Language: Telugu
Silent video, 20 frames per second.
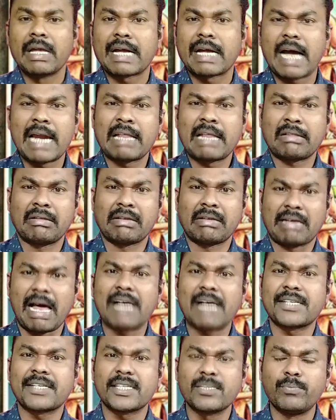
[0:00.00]
కానీ ఆ తర్వాత
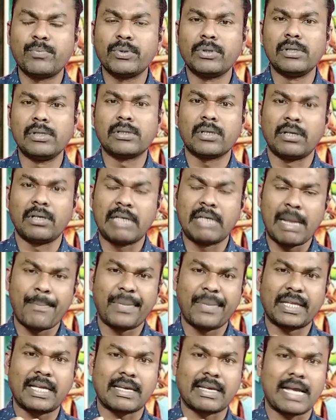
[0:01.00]
రాక్షస బుద్ధులతో
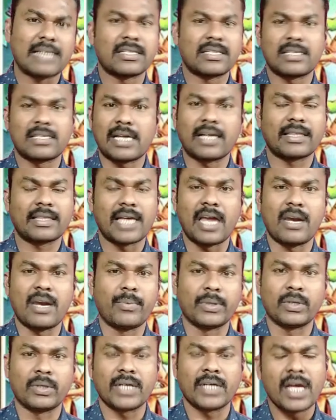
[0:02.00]
నెమ్మదిగా రాక్షసులాగా
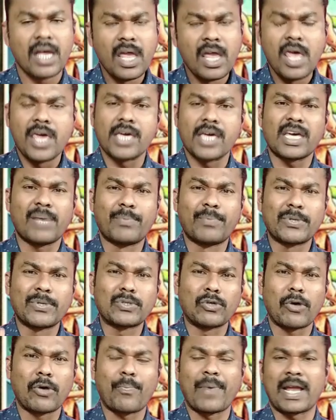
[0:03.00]
తయారైపోతుంటే ఇక అప్పుడు
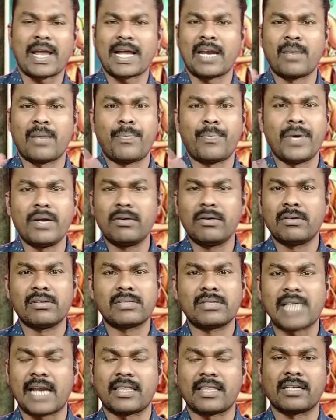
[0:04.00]
సూర్పణక అన్న పేరు
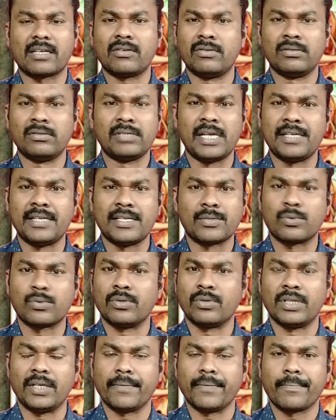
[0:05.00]
సార్థకం
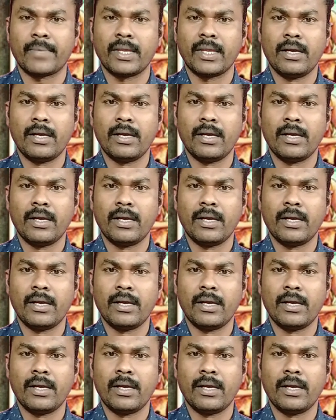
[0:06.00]
చేసేసుకుంది